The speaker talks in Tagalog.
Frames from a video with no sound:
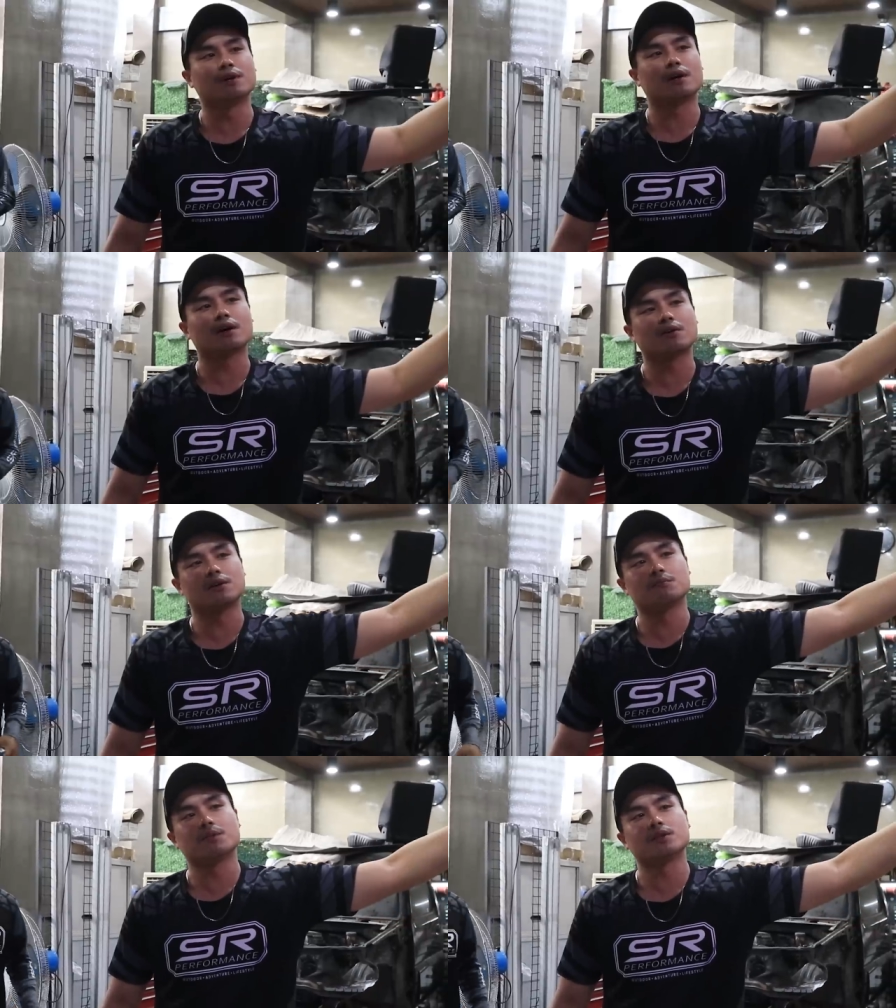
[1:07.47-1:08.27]

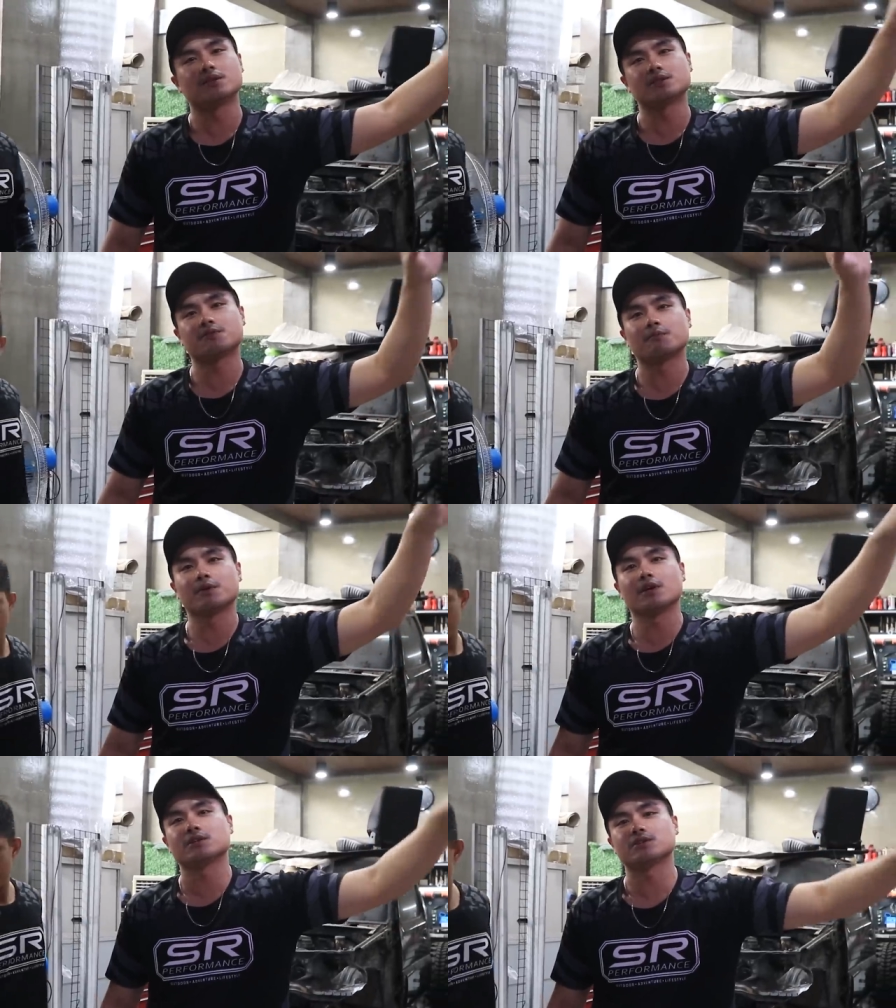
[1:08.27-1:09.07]
magkakaroon ng vendors,
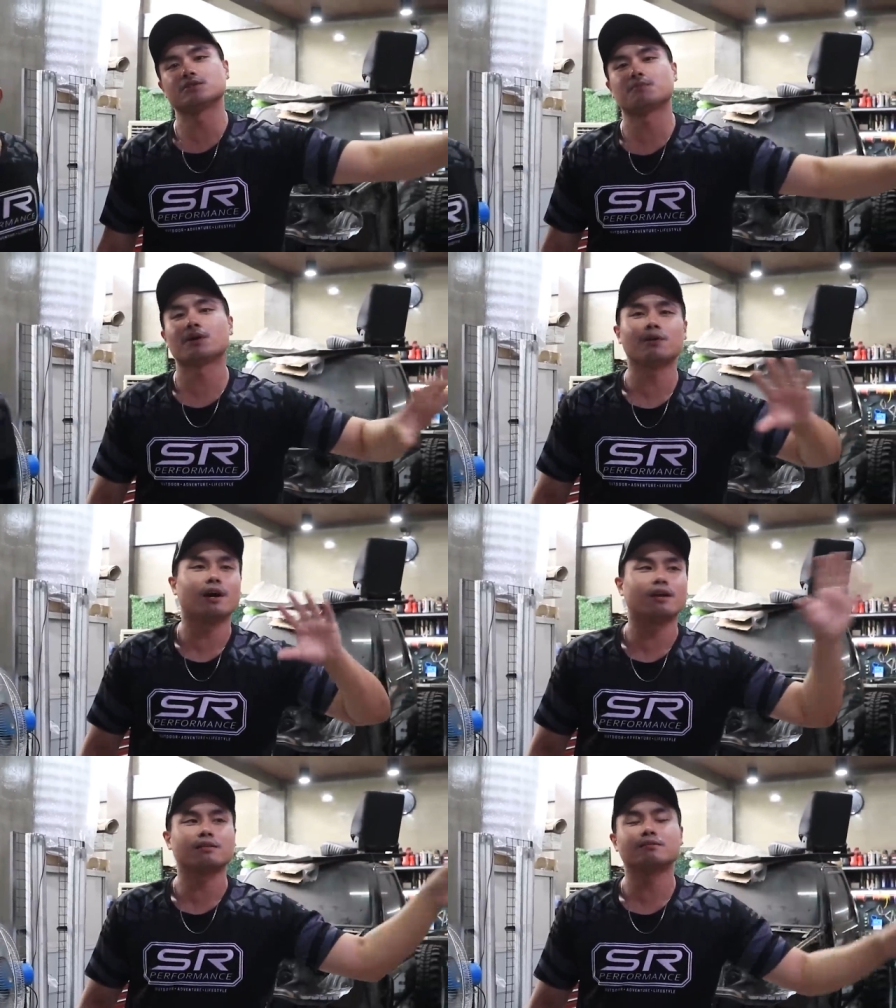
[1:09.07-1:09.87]
fabrications, pero
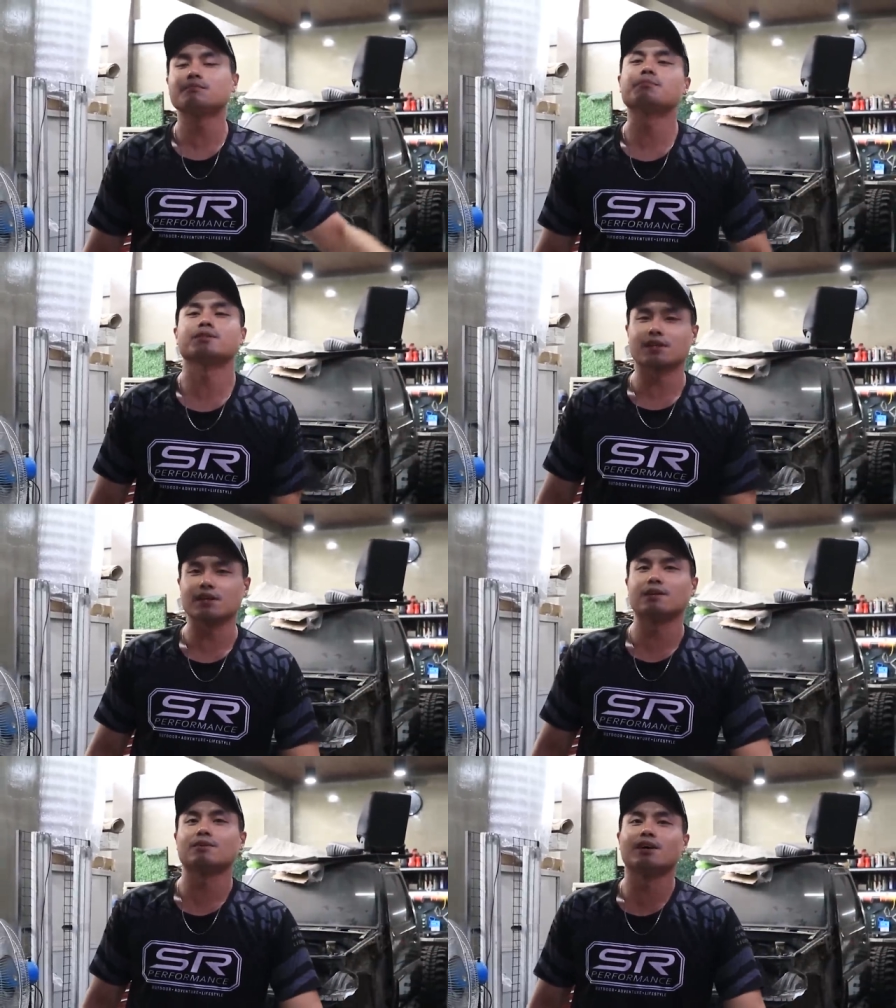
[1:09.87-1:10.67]
lahat ang
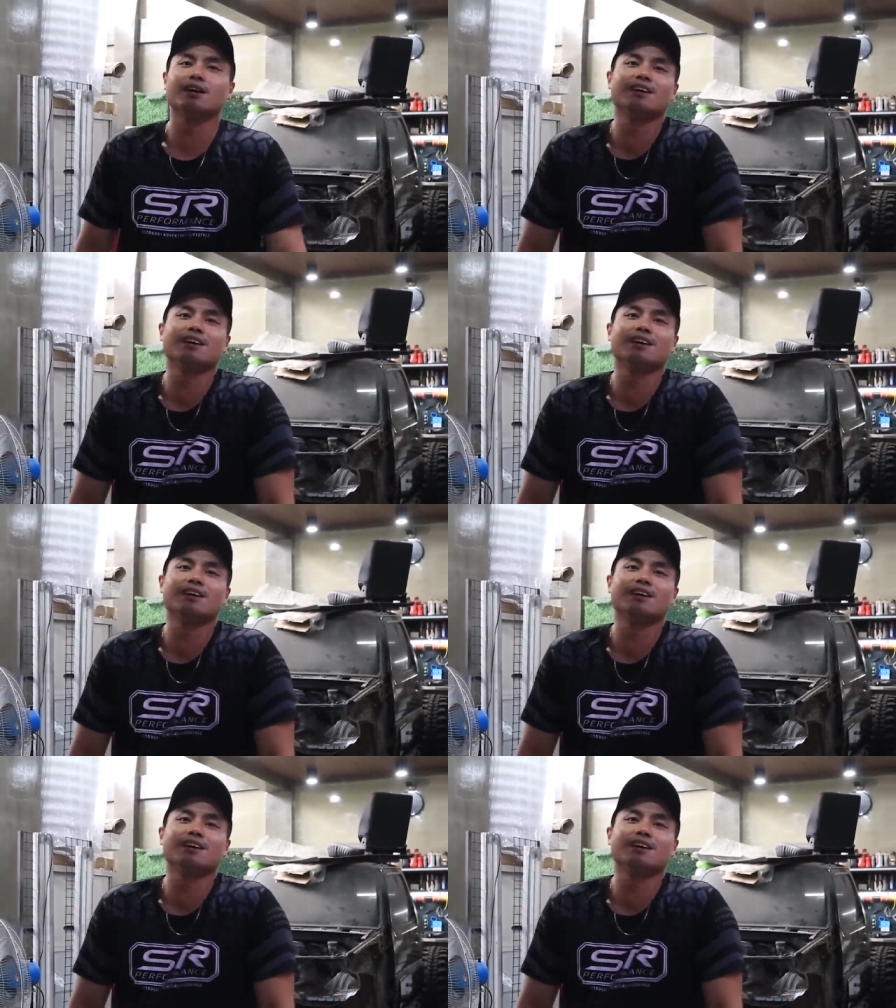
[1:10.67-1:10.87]
sarili ko.